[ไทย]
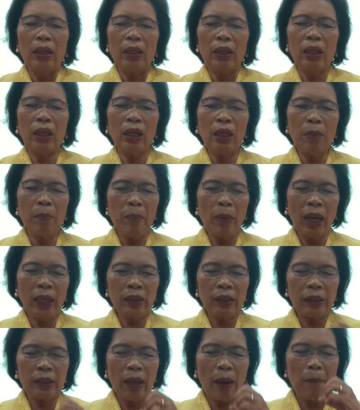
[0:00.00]
คือมัก
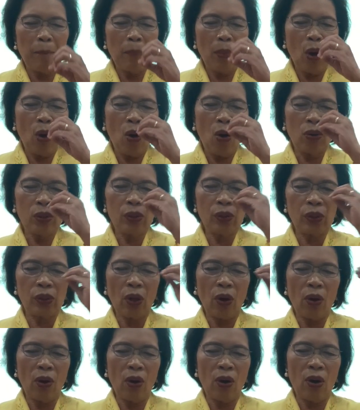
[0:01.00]
จะมองซ
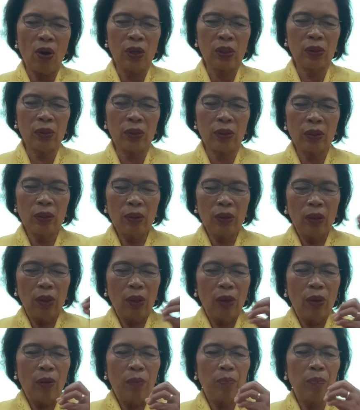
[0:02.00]
อส
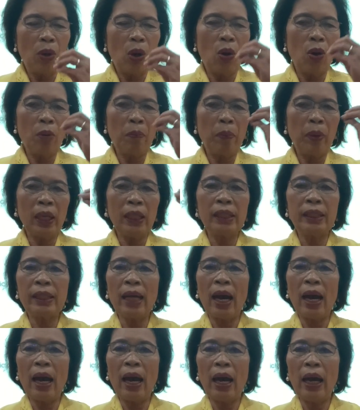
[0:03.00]
มองพระ
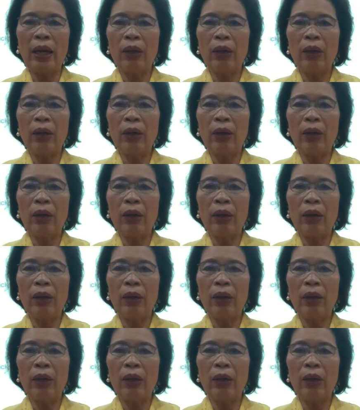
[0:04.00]
เจ้า